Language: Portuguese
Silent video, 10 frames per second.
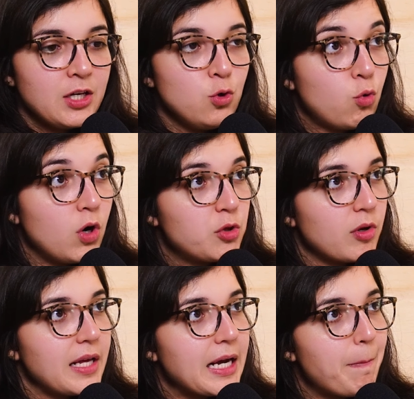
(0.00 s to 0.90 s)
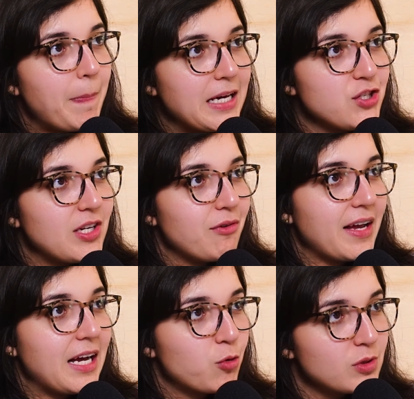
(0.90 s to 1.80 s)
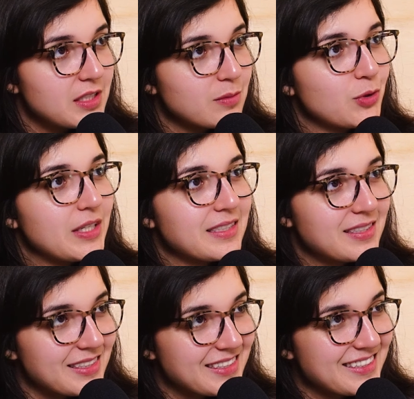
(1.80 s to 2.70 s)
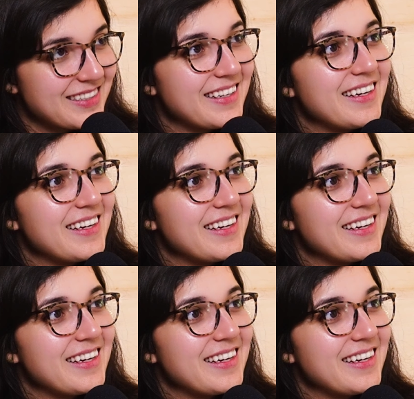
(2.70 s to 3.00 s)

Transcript: E o corretor ele é capaz de navegar todas essas mudanças